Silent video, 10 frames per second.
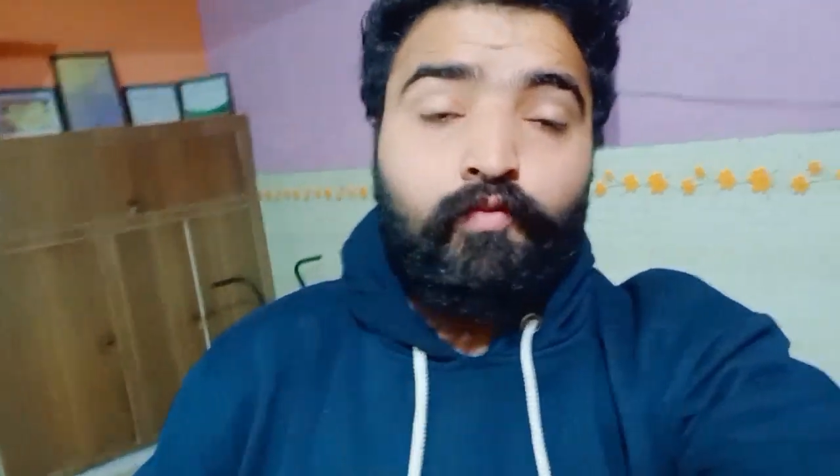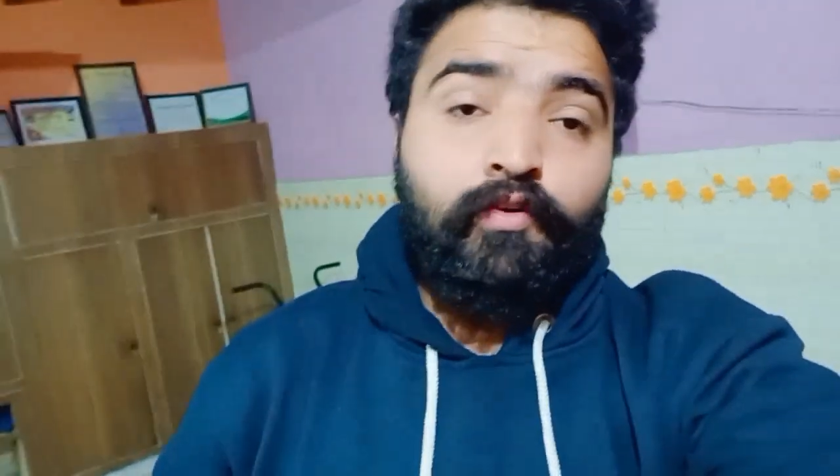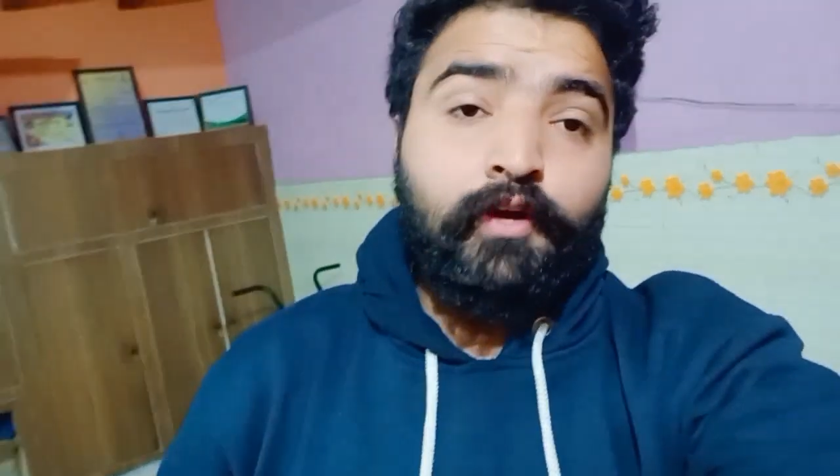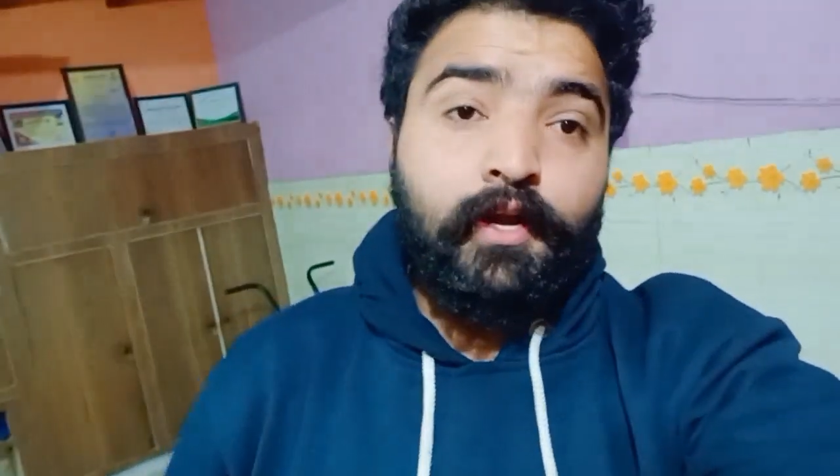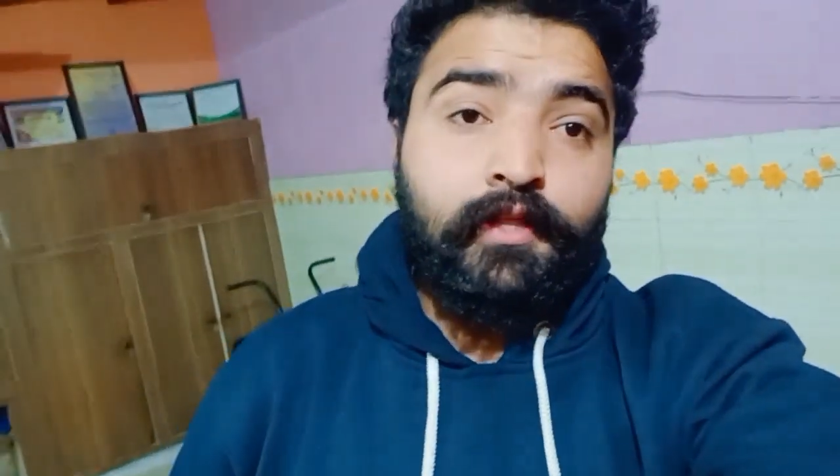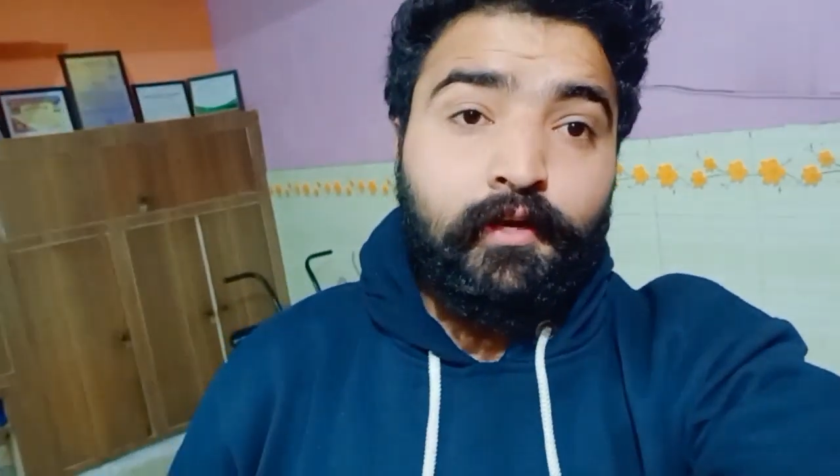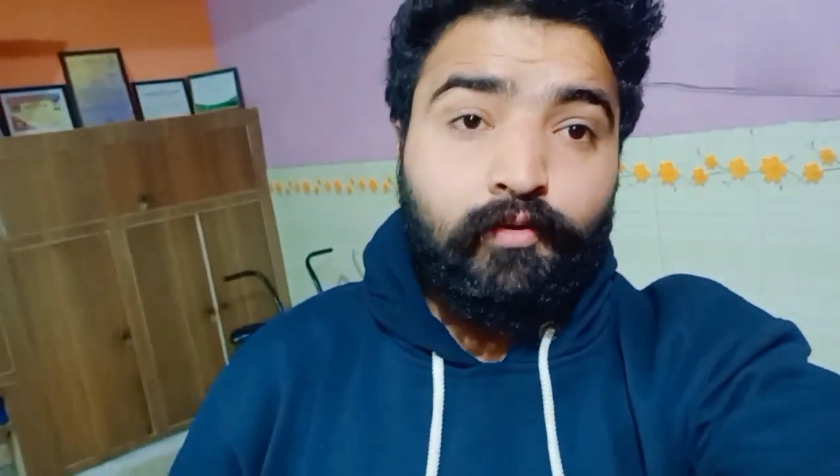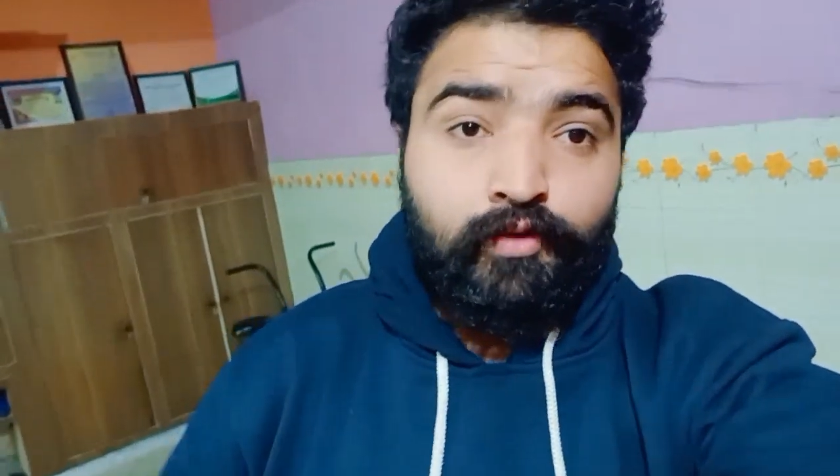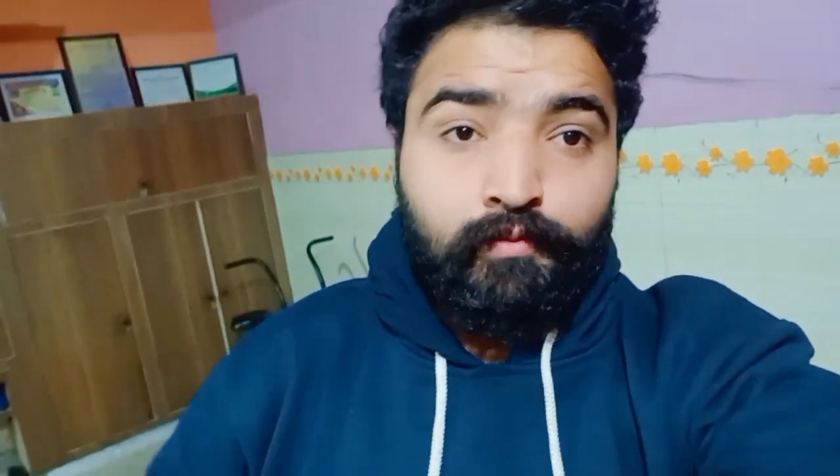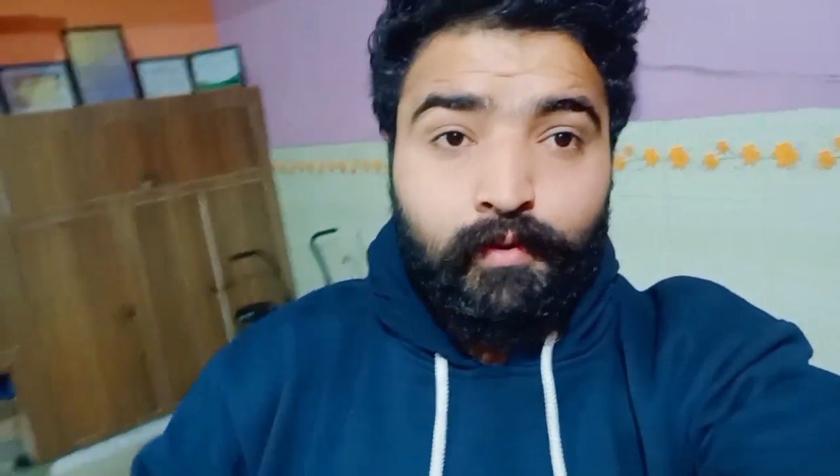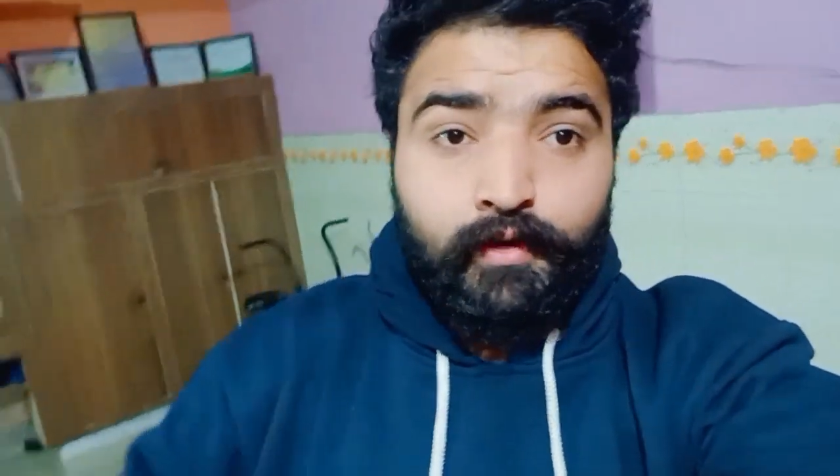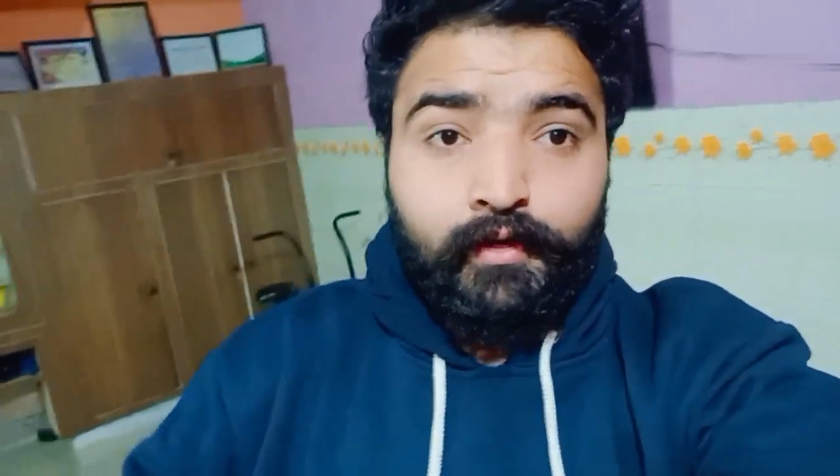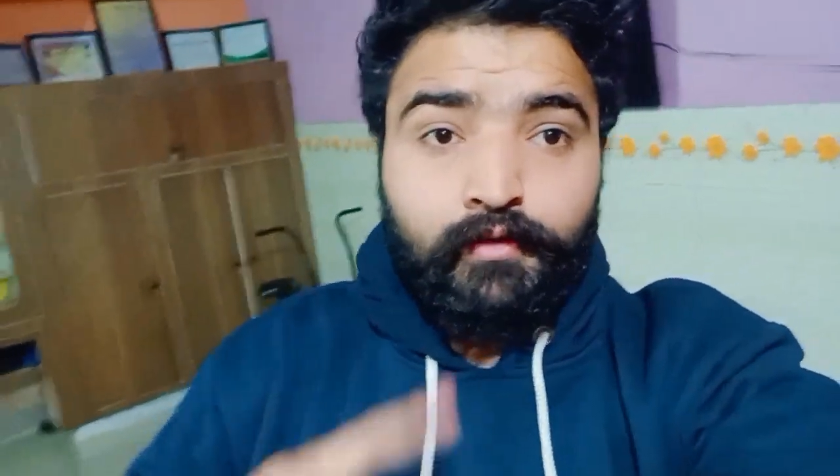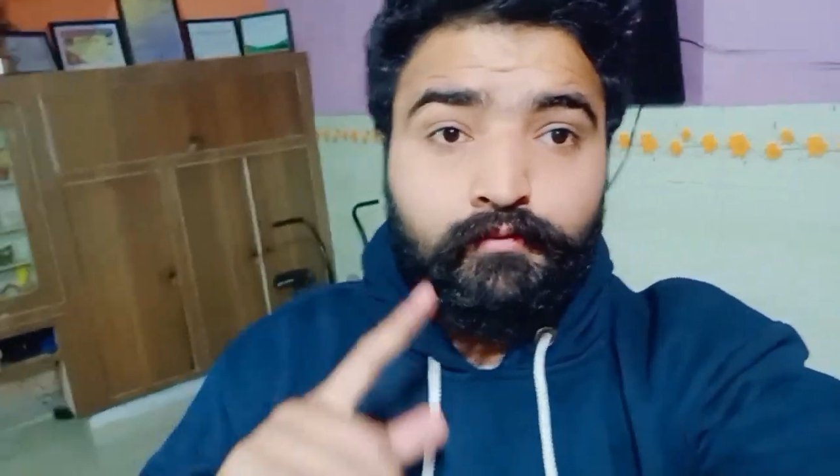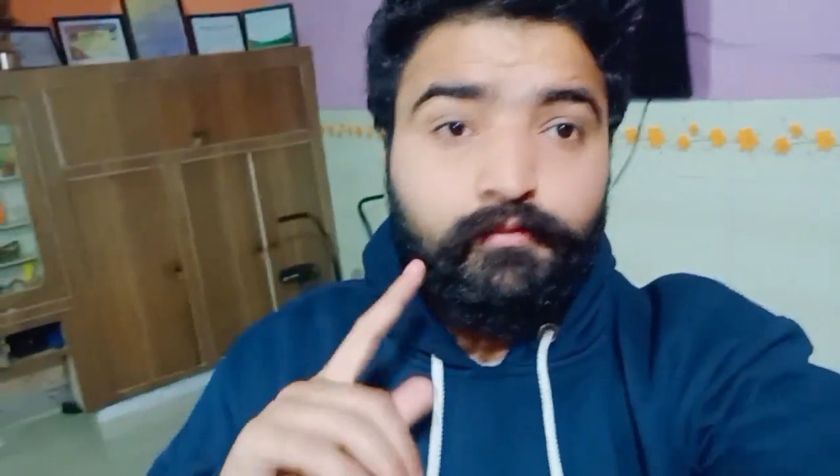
फ़ोन कराया था क्योंकि भाई